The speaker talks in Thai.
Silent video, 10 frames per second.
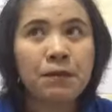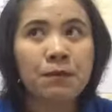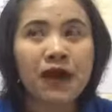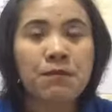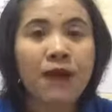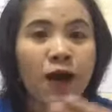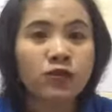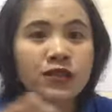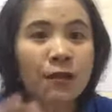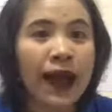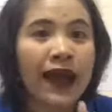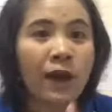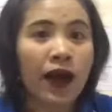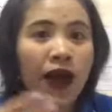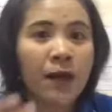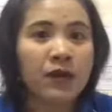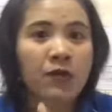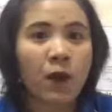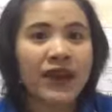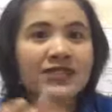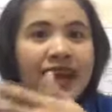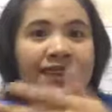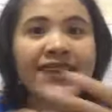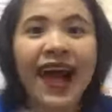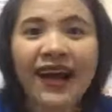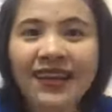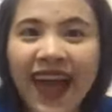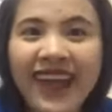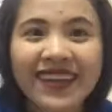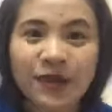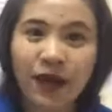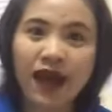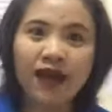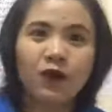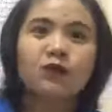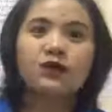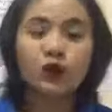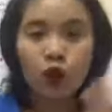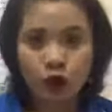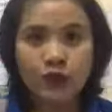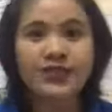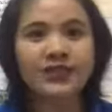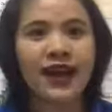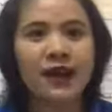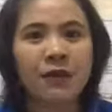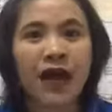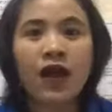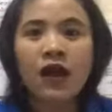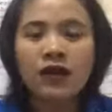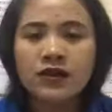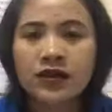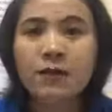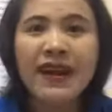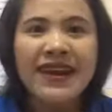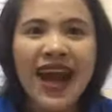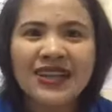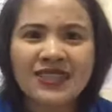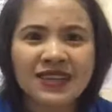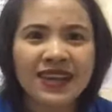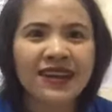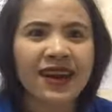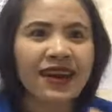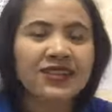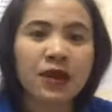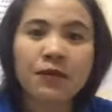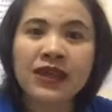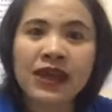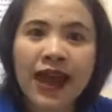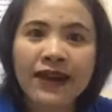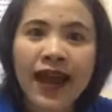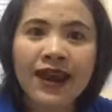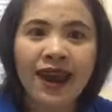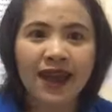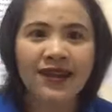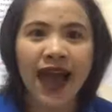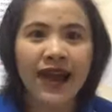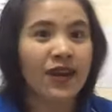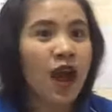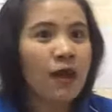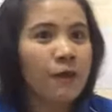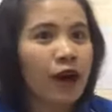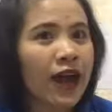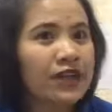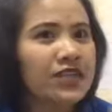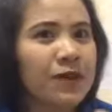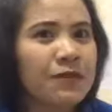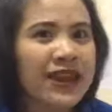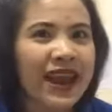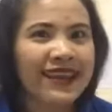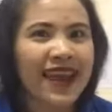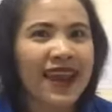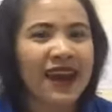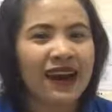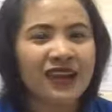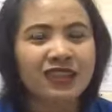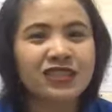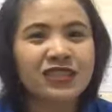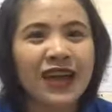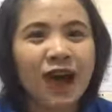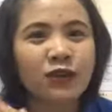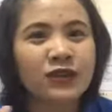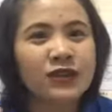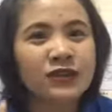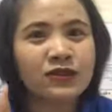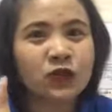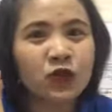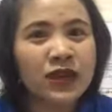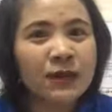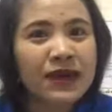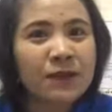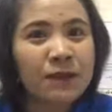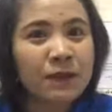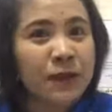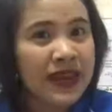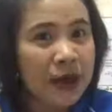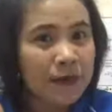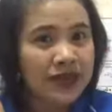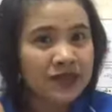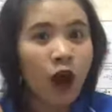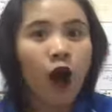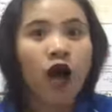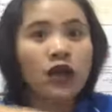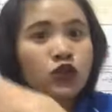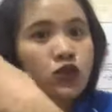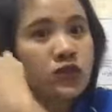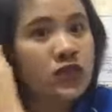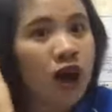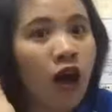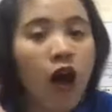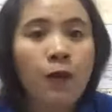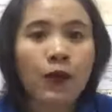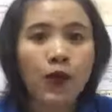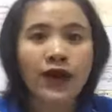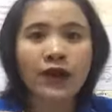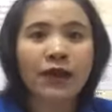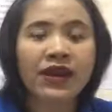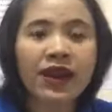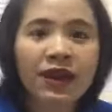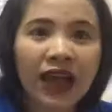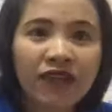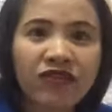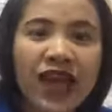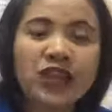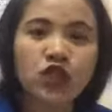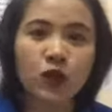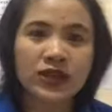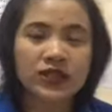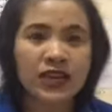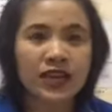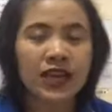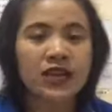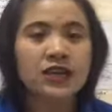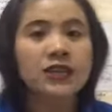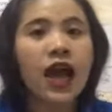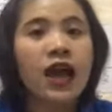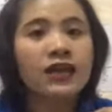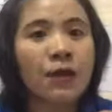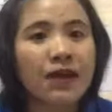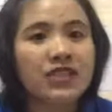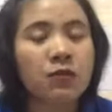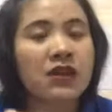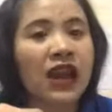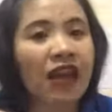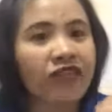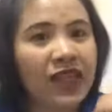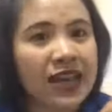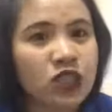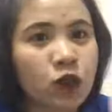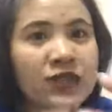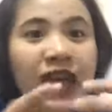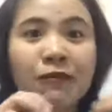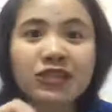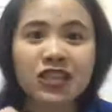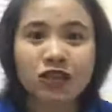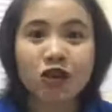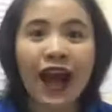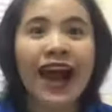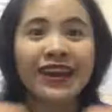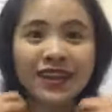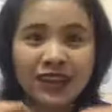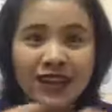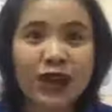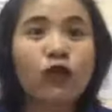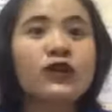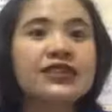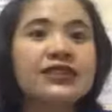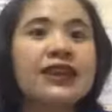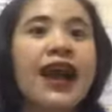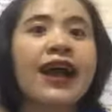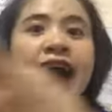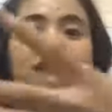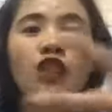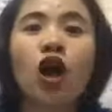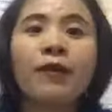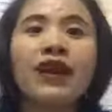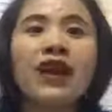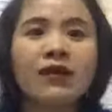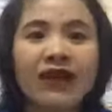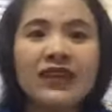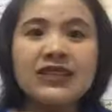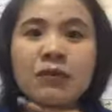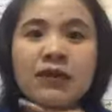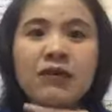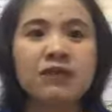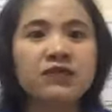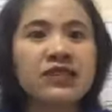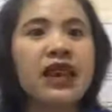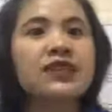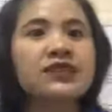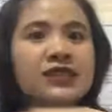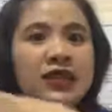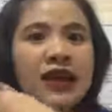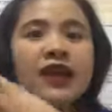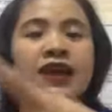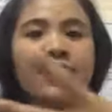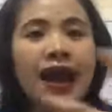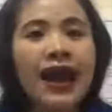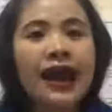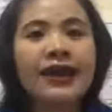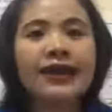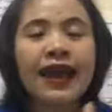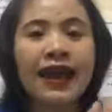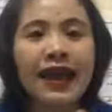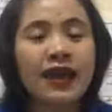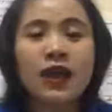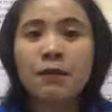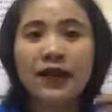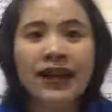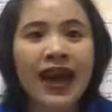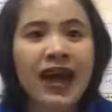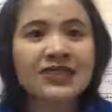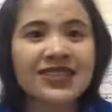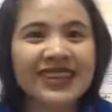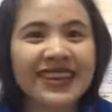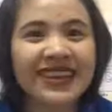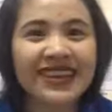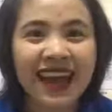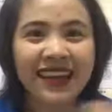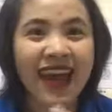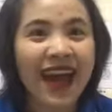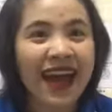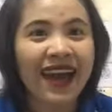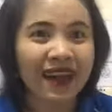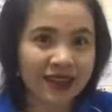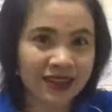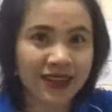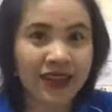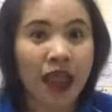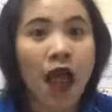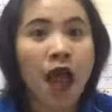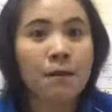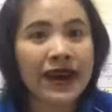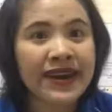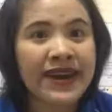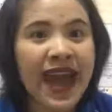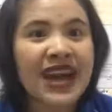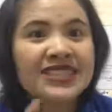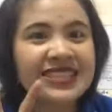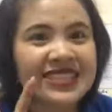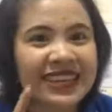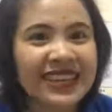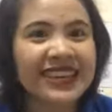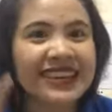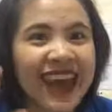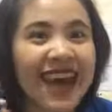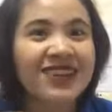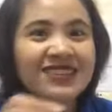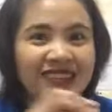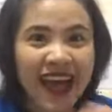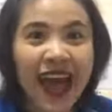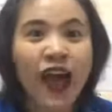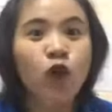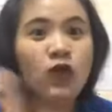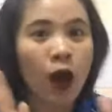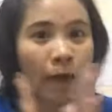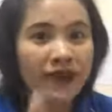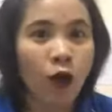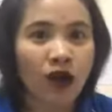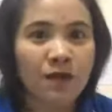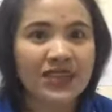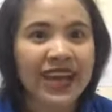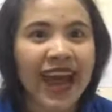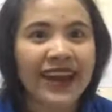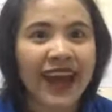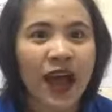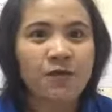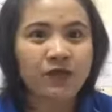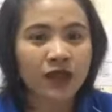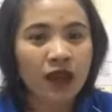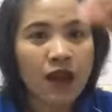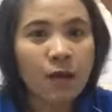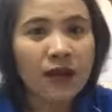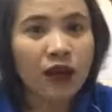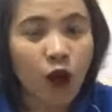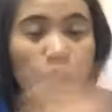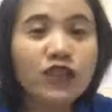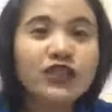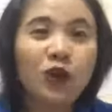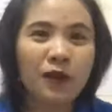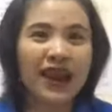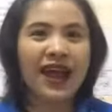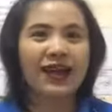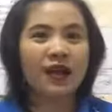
มันเบาสบายกว่าคำที่บอกว่าฉันอยากได้อย่างนี้ปะคุณคุณรู้สึกอย่างนั้นไหมเฮ้ยมันน่าจะดีนะถ้าฉันมีรายได้หลักล้านเพราะถ้าฉันมีรายได้หลักล้านแล้วฉันจะเอาเงินตัวนี้ไปไปทำอะไรต่อจุนเจือครอบครัวทำให้ไลฟ์สไตล์ชีวิตฉันดีขึ้นทำให้ฉันมีไลฟ์สไตล์ชีวิตตามที่ฉันต้องการนี่คุณก็จินตนาการต่อไปเลยว่าถ้าฉันมีแบบสิ่งนี้แล้วฉันจะได้อะไรได้อะไรมันน่าจะดีนะถ้านี่มันน่าจะดีนะถ้าคุณเอาประโยคนี้ไปใช้นะมันโคตรทรงพลัง